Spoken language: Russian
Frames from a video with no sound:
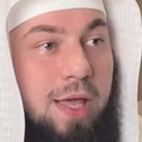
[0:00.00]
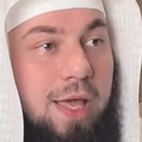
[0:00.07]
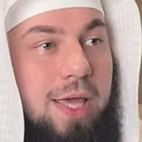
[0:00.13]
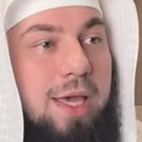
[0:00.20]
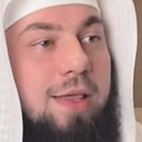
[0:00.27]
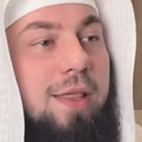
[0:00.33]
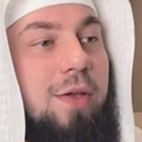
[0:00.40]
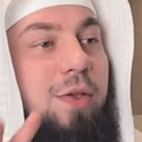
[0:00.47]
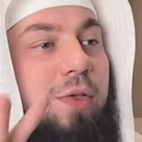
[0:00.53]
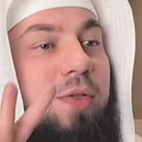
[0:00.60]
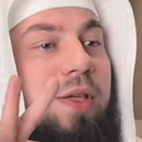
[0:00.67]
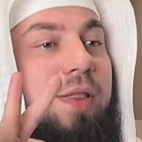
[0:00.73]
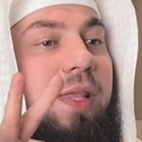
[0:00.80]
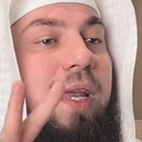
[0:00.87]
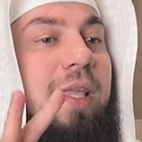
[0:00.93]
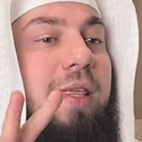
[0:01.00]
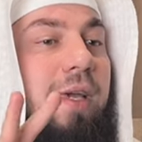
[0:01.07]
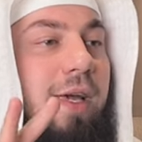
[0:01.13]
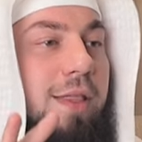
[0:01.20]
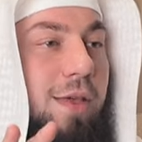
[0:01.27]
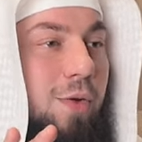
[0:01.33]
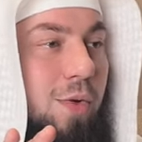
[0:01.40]
И остается у нас третья
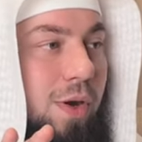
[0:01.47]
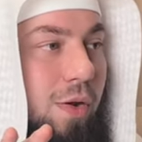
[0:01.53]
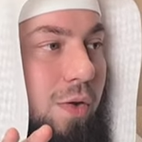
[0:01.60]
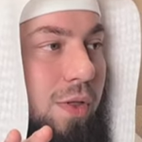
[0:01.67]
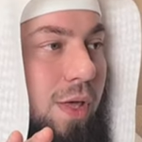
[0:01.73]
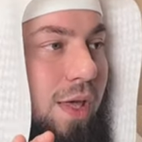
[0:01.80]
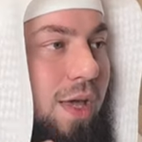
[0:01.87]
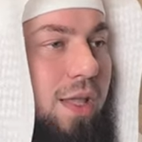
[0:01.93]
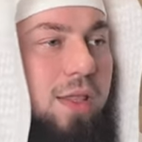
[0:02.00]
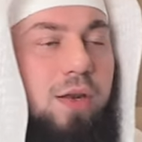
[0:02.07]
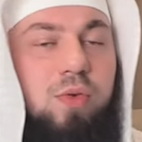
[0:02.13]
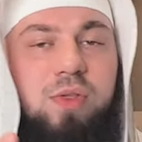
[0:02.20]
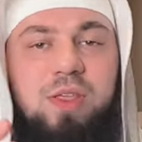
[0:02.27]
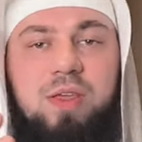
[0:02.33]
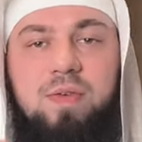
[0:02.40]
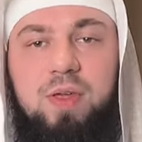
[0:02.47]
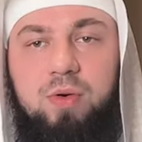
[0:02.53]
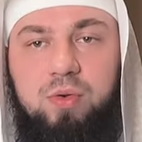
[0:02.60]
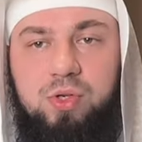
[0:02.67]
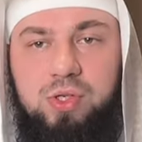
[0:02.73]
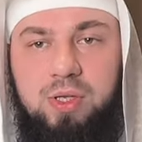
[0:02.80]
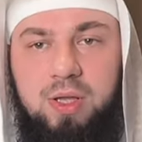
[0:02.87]
категория людей. Это люди
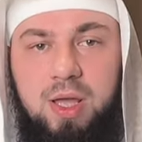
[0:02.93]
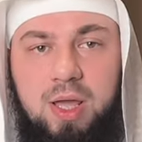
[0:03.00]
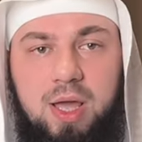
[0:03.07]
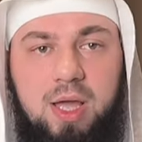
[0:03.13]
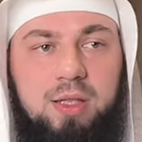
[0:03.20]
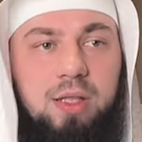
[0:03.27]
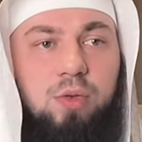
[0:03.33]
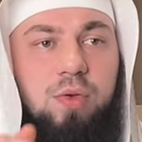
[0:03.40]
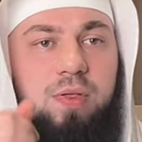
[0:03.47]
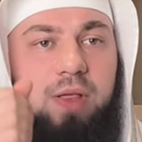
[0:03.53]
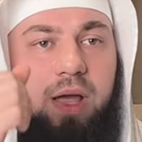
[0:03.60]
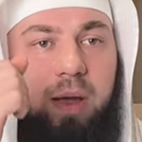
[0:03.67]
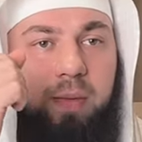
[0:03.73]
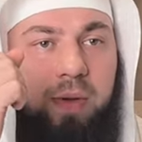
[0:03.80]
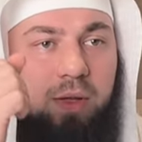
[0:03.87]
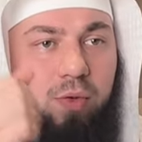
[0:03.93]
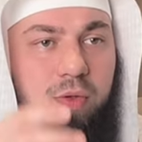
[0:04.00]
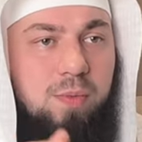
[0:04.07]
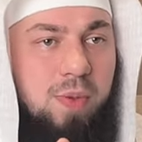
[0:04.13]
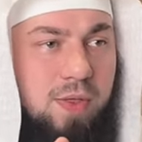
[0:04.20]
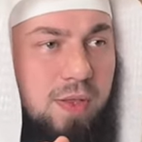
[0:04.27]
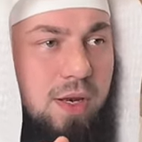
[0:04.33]
неверующие, это той самые, то
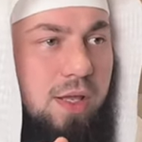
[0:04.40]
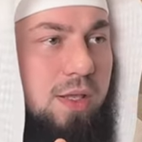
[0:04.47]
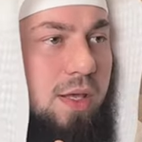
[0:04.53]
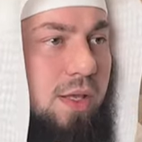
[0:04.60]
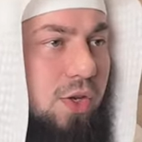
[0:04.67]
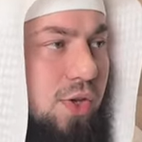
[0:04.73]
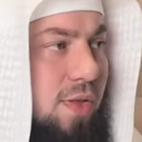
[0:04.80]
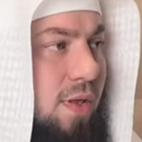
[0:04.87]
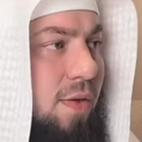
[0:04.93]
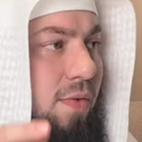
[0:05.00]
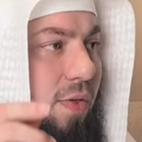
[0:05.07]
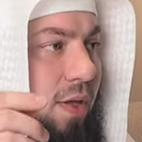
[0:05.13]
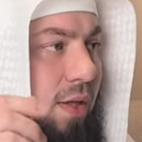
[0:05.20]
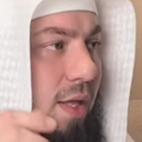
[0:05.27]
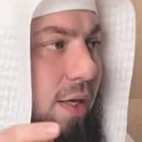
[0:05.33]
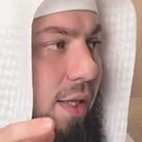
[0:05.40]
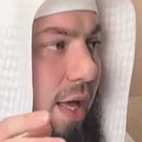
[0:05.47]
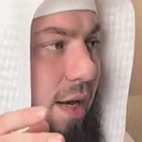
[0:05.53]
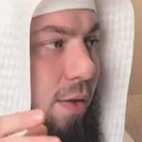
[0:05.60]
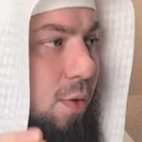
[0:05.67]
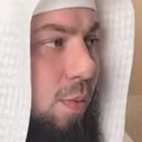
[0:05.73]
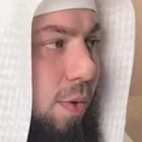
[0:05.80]
есть последние нечестивцы и так
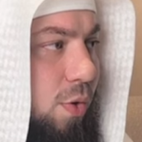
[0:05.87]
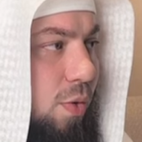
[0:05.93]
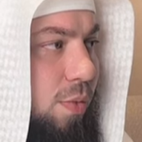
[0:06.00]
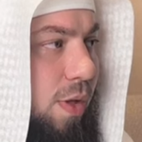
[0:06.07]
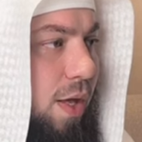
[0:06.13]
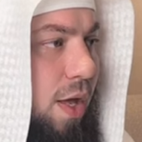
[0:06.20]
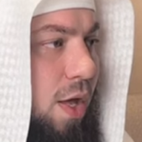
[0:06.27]
далее и тому подобное.